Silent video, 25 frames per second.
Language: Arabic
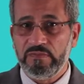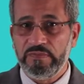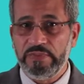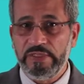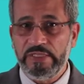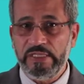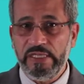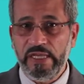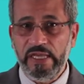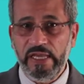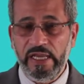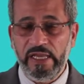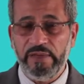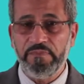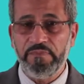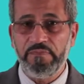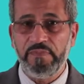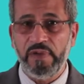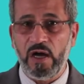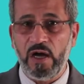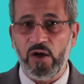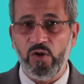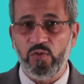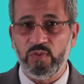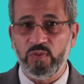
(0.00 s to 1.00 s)

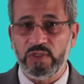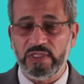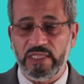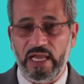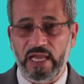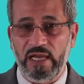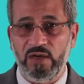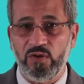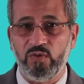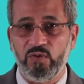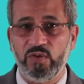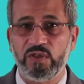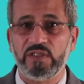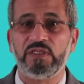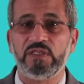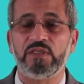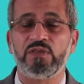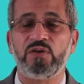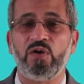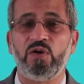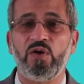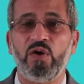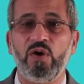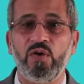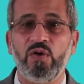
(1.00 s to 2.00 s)
بيحب او
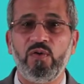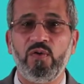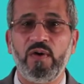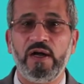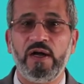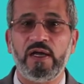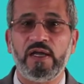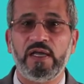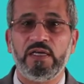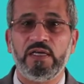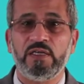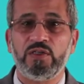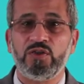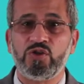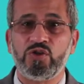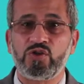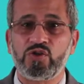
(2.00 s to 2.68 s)
متعود ان هو